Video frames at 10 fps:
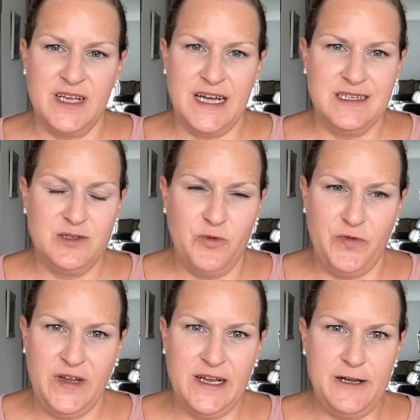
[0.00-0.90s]
gerade so
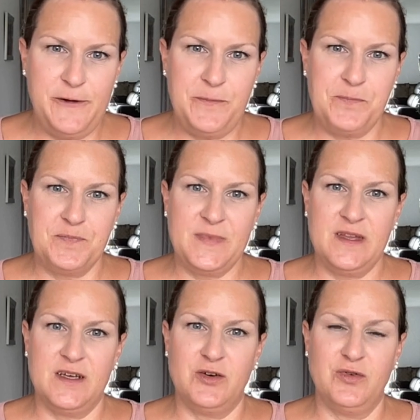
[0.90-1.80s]
viel
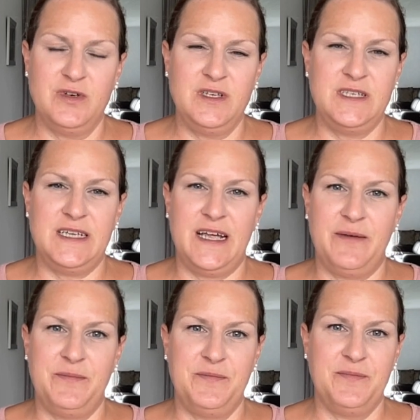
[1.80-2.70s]
und
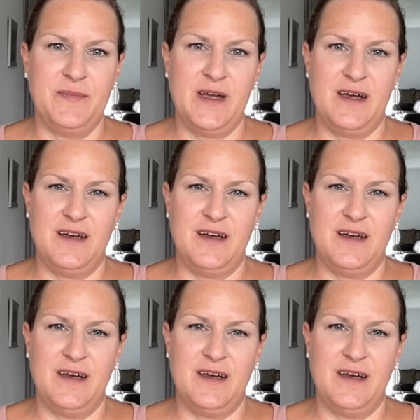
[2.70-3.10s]
ähm,